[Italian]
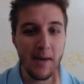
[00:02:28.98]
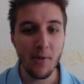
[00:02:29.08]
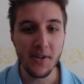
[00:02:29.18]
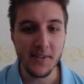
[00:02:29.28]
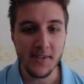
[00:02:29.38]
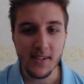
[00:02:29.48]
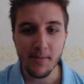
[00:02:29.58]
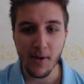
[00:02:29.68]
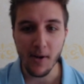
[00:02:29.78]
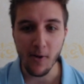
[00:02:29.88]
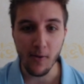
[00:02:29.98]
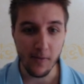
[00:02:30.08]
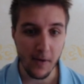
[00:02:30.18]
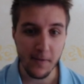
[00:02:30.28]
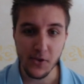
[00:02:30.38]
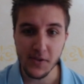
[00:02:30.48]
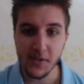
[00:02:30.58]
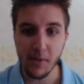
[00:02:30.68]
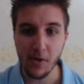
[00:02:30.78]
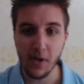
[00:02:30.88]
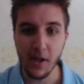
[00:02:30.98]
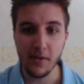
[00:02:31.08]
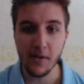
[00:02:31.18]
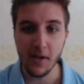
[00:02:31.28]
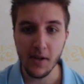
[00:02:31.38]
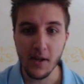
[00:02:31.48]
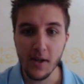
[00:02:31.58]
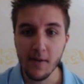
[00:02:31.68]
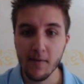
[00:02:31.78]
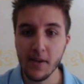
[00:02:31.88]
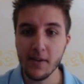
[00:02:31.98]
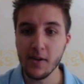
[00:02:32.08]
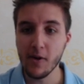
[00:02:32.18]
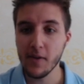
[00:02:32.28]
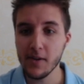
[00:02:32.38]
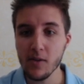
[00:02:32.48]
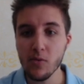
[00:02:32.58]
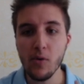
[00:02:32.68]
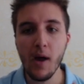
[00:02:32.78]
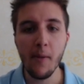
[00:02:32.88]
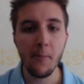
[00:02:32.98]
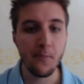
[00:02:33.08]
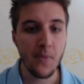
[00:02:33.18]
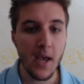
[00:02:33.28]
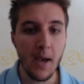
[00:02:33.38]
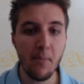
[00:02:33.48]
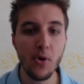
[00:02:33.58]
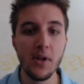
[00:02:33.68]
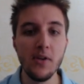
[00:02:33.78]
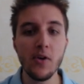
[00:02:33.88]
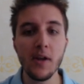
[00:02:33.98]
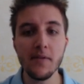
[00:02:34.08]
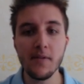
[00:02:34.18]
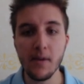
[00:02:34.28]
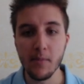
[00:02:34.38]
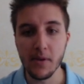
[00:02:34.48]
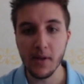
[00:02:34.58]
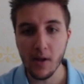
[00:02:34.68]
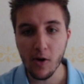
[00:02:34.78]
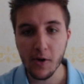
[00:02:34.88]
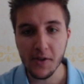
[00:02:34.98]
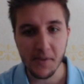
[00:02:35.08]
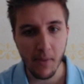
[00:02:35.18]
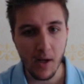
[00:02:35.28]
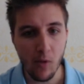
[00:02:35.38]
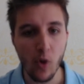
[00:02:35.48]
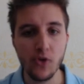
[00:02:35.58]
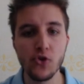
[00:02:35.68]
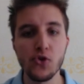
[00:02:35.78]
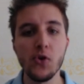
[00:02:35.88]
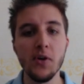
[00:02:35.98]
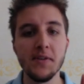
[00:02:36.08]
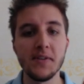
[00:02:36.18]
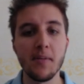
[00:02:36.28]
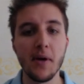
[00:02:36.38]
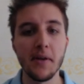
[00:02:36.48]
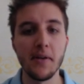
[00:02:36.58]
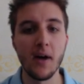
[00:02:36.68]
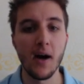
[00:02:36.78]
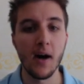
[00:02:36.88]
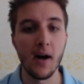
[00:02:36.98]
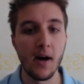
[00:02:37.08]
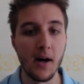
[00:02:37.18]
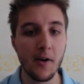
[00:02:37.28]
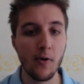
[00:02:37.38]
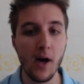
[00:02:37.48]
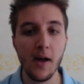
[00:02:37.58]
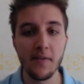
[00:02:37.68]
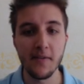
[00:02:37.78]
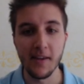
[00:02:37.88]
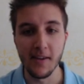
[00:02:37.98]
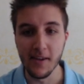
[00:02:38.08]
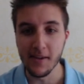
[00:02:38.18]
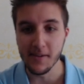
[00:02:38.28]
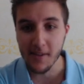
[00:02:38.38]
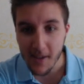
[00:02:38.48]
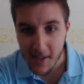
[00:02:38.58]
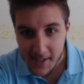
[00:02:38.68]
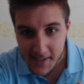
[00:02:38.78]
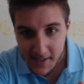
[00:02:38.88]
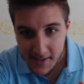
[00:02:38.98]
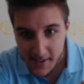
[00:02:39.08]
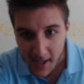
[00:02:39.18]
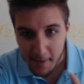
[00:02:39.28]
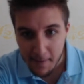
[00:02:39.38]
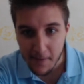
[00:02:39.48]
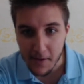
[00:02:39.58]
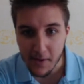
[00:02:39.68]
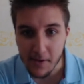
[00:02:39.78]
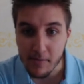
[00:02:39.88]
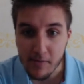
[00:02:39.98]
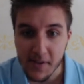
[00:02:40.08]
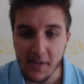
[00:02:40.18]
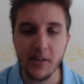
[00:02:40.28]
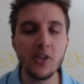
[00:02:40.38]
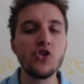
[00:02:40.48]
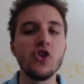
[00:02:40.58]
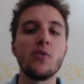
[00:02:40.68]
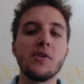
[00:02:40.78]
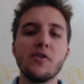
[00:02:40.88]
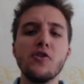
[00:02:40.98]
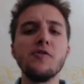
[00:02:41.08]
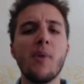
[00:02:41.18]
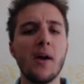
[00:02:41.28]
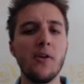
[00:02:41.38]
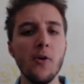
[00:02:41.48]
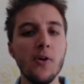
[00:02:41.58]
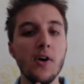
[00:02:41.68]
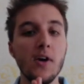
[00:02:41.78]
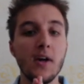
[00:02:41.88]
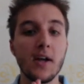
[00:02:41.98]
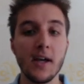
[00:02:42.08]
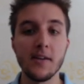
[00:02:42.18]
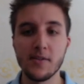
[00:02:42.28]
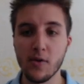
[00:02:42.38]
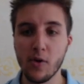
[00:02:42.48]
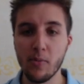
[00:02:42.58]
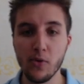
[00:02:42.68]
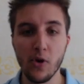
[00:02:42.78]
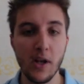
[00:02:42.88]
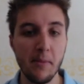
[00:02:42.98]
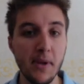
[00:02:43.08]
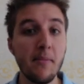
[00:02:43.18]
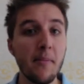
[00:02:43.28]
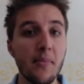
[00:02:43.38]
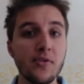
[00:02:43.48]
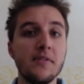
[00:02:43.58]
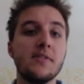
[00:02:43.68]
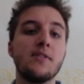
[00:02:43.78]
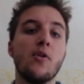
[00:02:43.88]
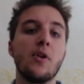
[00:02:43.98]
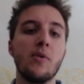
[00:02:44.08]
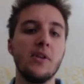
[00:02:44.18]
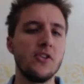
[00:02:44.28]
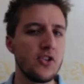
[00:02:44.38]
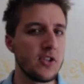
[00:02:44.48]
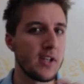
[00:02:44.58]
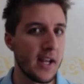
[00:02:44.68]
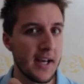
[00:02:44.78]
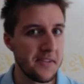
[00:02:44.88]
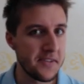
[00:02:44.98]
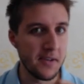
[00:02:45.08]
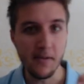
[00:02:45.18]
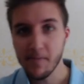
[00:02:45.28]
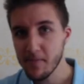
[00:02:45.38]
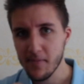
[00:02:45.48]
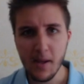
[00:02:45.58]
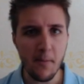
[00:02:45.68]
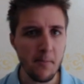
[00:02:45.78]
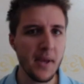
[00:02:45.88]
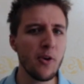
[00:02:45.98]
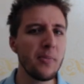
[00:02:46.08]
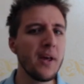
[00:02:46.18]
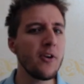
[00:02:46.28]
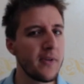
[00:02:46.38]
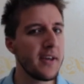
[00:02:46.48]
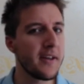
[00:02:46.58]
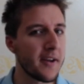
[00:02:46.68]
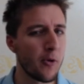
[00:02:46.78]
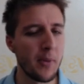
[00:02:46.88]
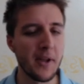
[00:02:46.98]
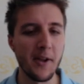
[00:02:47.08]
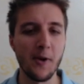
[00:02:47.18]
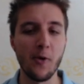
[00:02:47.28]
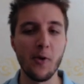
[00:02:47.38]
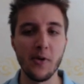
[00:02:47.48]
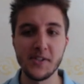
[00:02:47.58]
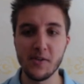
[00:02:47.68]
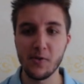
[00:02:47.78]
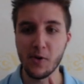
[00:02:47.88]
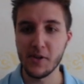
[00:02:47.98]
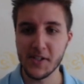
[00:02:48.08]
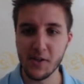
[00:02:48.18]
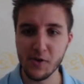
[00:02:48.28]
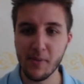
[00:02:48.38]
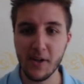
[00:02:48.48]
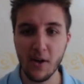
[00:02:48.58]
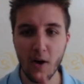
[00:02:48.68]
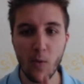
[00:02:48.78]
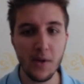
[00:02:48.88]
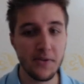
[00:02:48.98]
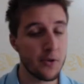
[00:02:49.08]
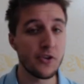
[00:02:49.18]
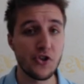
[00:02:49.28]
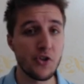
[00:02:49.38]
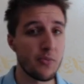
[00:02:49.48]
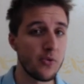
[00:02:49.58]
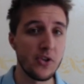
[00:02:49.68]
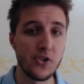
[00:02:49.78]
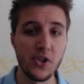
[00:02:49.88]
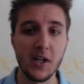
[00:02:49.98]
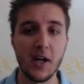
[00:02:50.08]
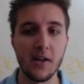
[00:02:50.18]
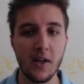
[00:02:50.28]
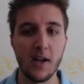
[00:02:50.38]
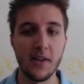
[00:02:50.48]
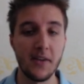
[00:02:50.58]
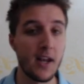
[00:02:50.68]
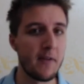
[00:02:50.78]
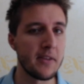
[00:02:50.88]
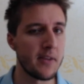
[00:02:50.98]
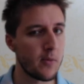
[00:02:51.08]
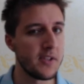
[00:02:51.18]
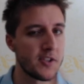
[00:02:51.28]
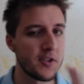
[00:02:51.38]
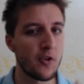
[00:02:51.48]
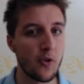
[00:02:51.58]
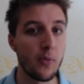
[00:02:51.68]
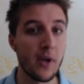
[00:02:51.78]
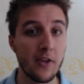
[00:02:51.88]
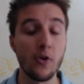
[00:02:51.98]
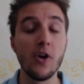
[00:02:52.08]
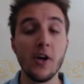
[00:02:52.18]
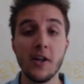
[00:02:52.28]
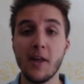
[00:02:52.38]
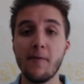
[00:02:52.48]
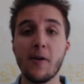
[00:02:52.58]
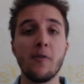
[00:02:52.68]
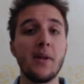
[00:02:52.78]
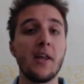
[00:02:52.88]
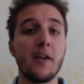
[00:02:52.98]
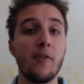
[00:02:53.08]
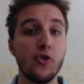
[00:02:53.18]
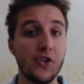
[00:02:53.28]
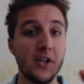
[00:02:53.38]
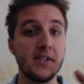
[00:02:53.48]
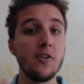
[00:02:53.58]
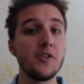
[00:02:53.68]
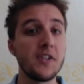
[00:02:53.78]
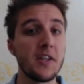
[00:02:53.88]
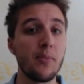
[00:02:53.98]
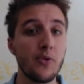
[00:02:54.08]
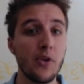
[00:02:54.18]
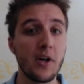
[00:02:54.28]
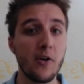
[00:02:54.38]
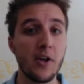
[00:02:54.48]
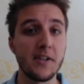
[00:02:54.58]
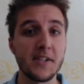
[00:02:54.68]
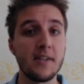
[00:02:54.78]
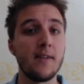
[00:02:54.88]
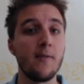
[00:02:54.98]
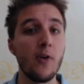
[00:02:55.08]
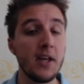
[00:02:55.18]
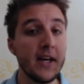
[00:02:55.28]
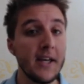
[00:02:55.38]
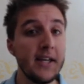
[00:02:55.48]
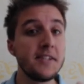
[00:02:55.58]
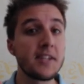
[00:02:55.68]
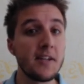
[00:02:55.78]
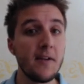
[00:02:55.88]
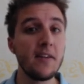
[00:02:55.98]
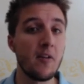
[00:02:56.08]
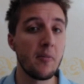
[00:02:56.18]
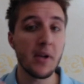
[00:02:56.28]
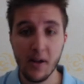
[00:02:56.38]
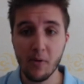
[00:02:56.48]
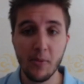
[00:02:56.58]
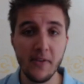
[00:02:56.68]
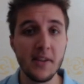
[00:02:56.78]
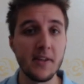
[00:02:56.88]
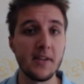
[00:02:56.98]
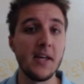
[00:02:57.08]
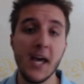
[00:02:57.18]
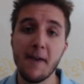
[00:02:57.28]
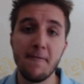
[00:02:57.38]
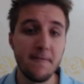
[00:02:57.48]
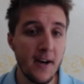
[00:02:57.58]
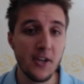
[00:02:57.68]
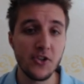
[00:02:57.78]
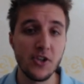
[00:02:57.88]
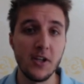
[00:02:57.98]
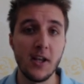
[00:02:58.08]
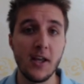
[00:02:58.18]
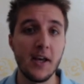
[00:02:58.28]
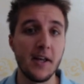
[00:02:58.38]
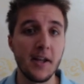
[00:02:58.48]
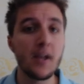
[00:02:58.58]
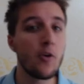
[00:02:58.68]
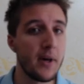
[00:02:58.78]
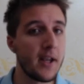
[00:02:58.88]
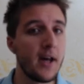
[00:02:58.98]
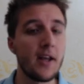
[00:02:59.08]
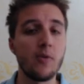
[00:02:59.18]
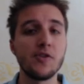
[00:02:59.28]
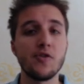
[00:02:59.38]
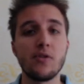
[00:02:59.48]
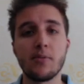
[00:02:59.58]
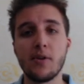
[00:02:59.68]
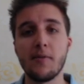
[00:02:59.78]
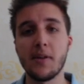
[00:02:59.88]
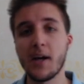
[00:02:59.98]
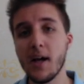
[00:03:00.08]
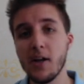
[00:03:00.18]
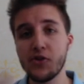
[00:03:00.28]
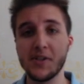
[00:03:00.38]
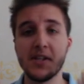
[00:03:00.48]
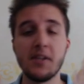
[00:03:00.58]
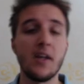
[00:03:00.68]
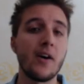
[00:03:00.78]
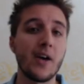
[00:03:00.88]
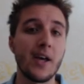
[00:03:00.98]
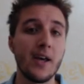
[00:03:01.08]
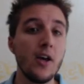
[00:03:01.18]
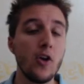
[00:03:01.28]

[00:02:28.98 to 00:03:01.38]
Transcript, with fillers: poi Ziparo, FFC Ziparo di Henry 2092 e poi Ignorantin di Loris Belluoccio insieme a Arroganti di Step 75 eh, se non sbaglio che sono appunto le prime posizioni quindi ragazzi piano piano vi recupererò sono se non sbaglio a 14 punti circa dalla, dalla vetta quindi sto recuperando davvero in maniera veloce se non siete appunto ancora iscritti voi iscrivetevi perché come vedete è facile recuperare in questo tipo di fantacalcio essendo anche